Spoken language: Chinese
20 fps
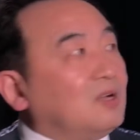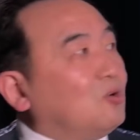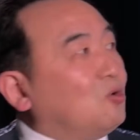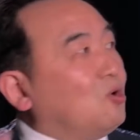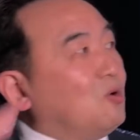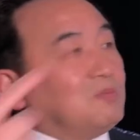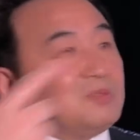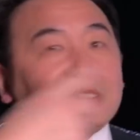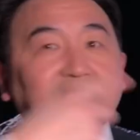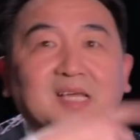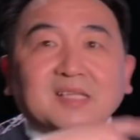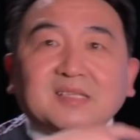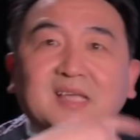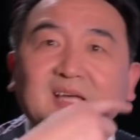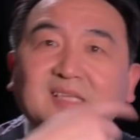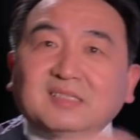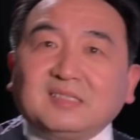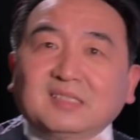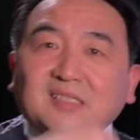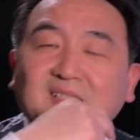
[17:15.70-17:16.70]
我们现
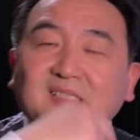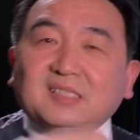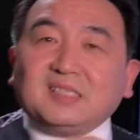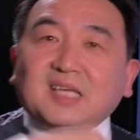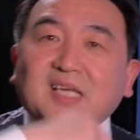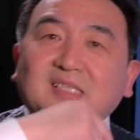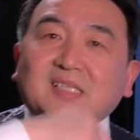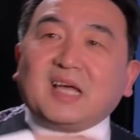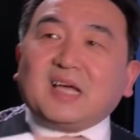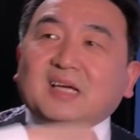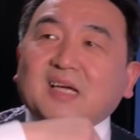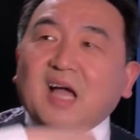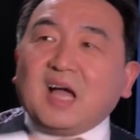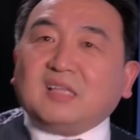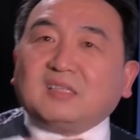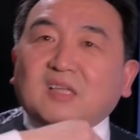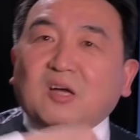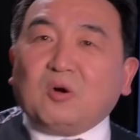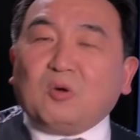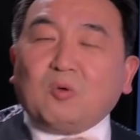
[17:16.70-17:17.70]
在，你现在
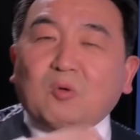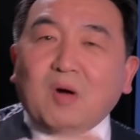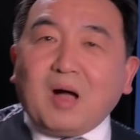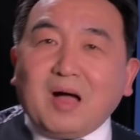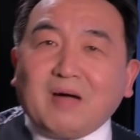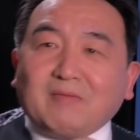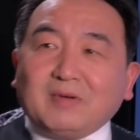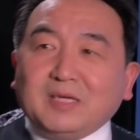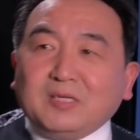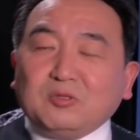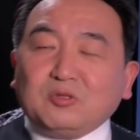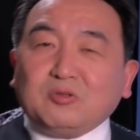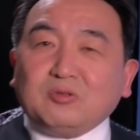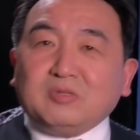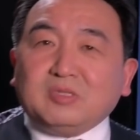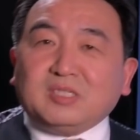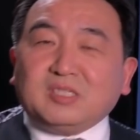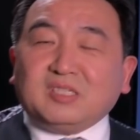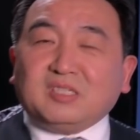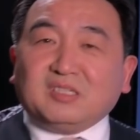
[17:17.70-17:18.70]
看到华为
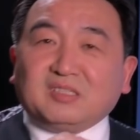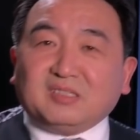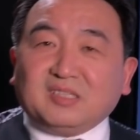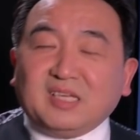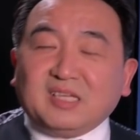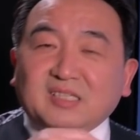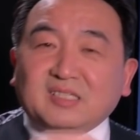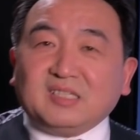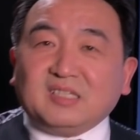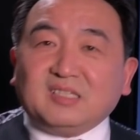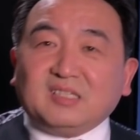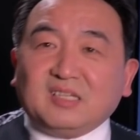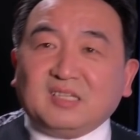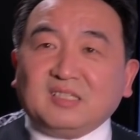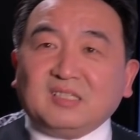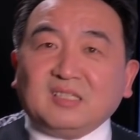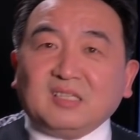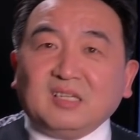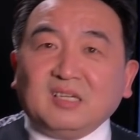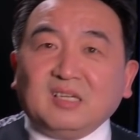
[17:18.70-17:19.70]
去请那些
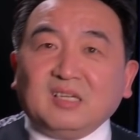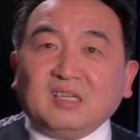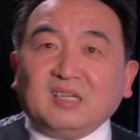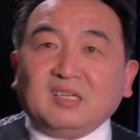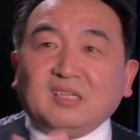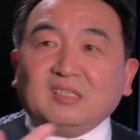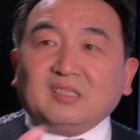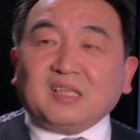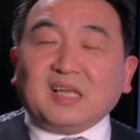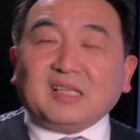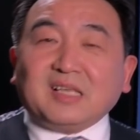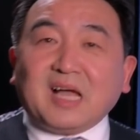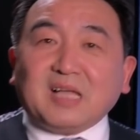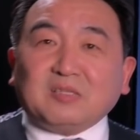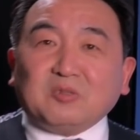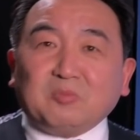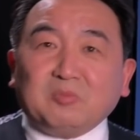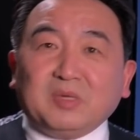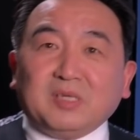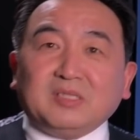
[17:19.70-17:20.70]
人，大家
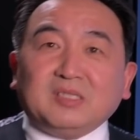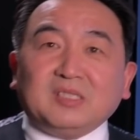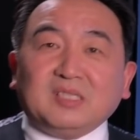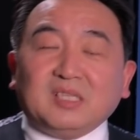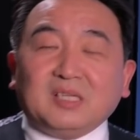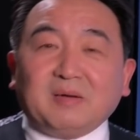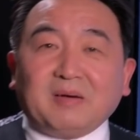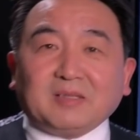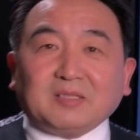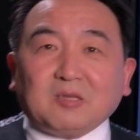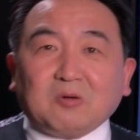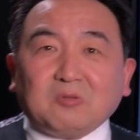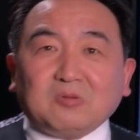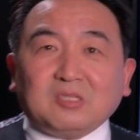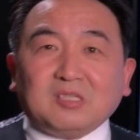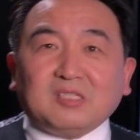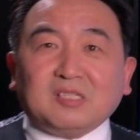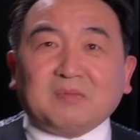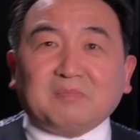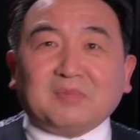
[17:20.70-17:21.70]
就明细了，都
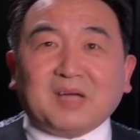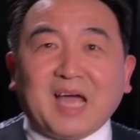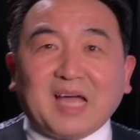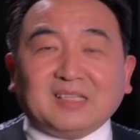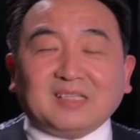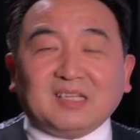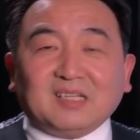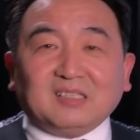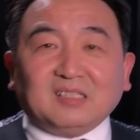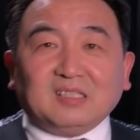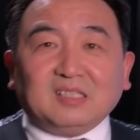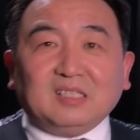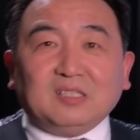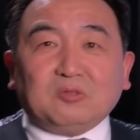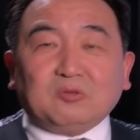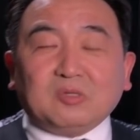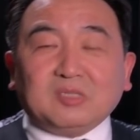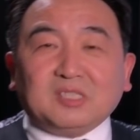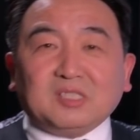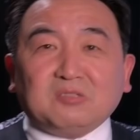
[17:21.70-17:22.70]
是这么来的。你
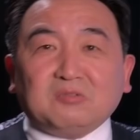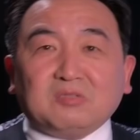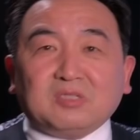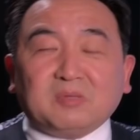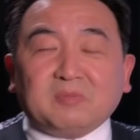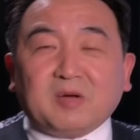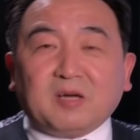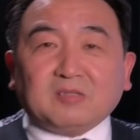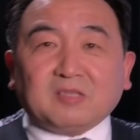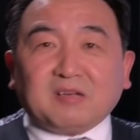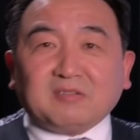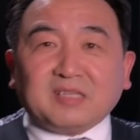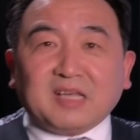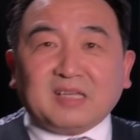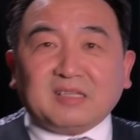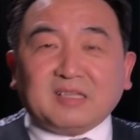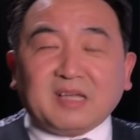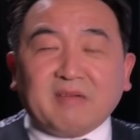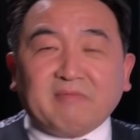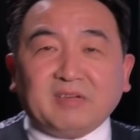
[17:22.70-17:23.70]
说《金融时报》到现
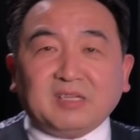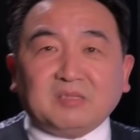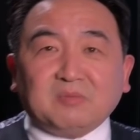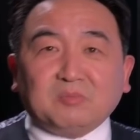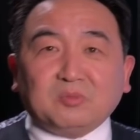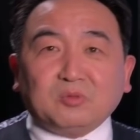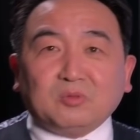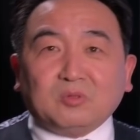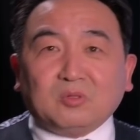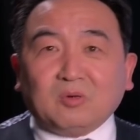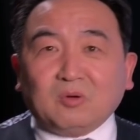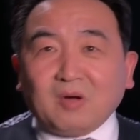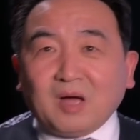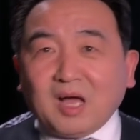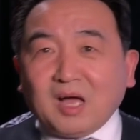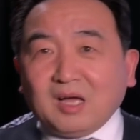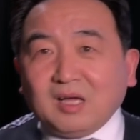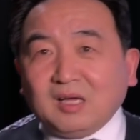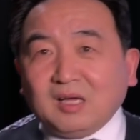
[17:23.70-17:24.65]
在他为什么不说话？